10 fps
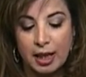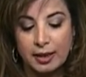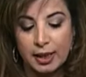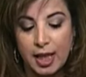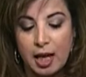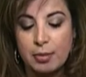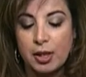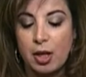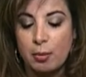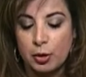بعد خناقة
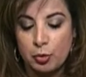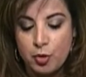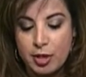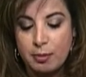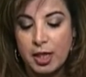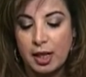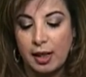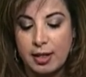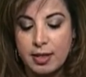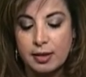بين أقباط ومسلمين
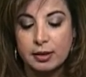على إسر